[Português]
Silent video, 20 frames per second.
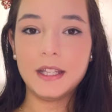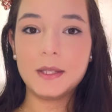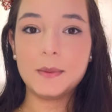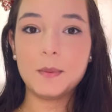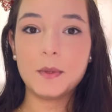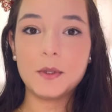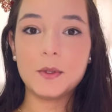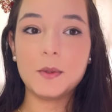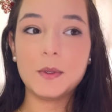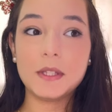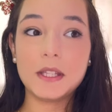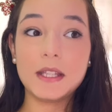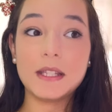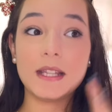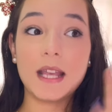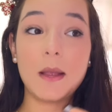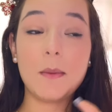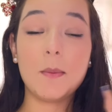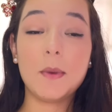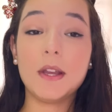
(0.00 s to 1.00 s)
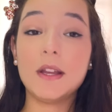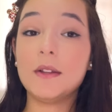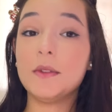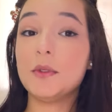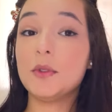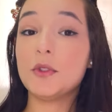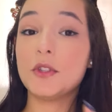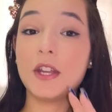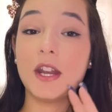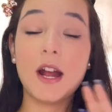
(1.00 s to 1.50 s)
as pessoas que saem
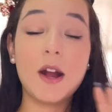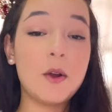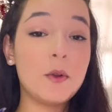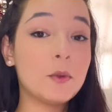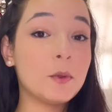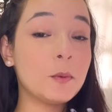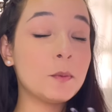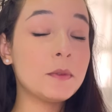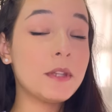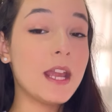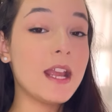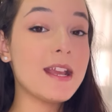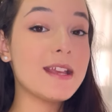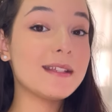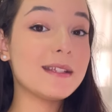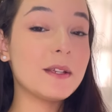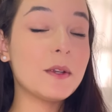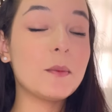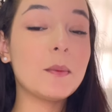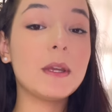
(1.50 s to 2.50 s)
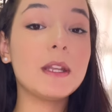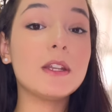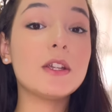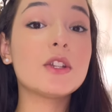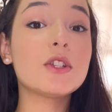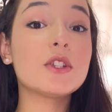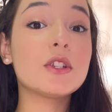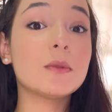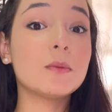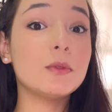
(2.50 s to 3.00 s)
pegando geral não têm assim uma
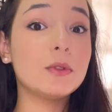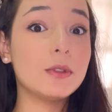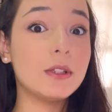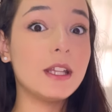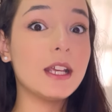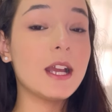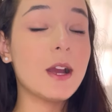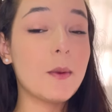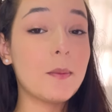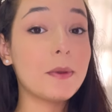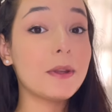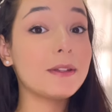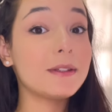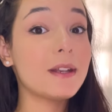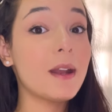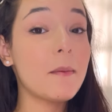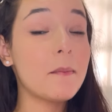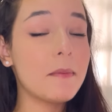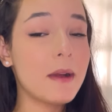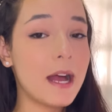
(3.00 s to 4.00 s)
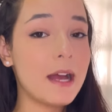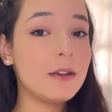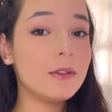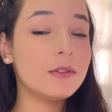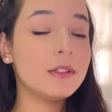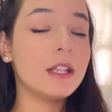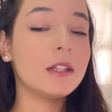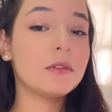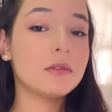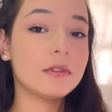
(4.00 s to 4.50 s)
energia muito legal para trabalho
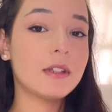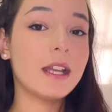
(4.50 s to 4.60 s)
dentro da